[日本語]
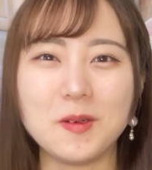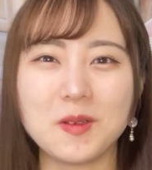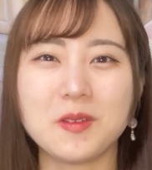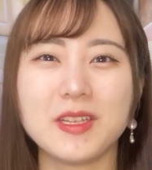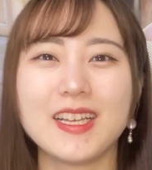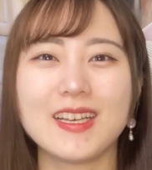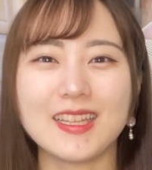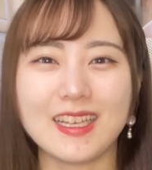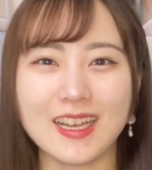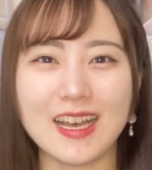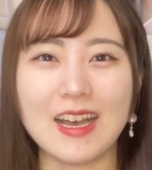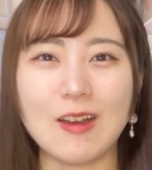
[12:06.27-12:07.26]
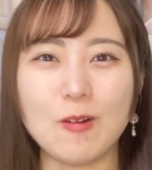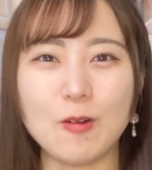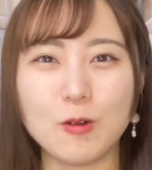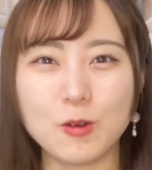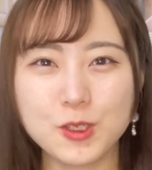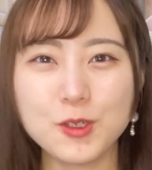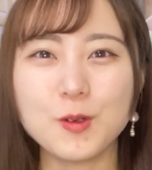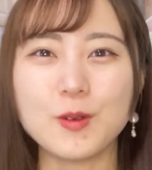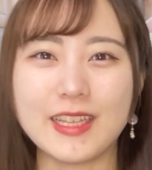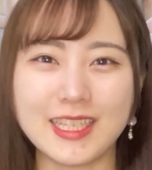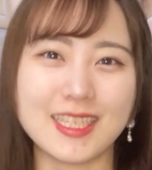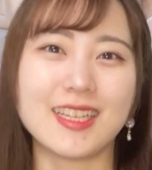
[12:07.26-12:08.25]
踊り方がお嬢
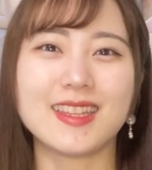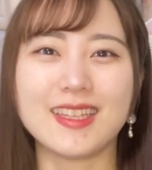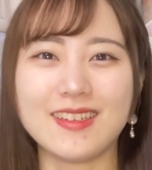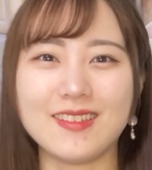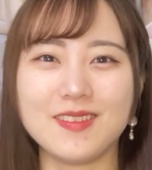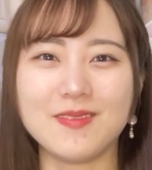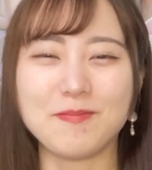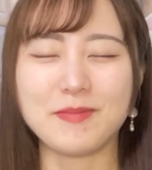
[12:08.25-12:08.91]
出ちゃってる。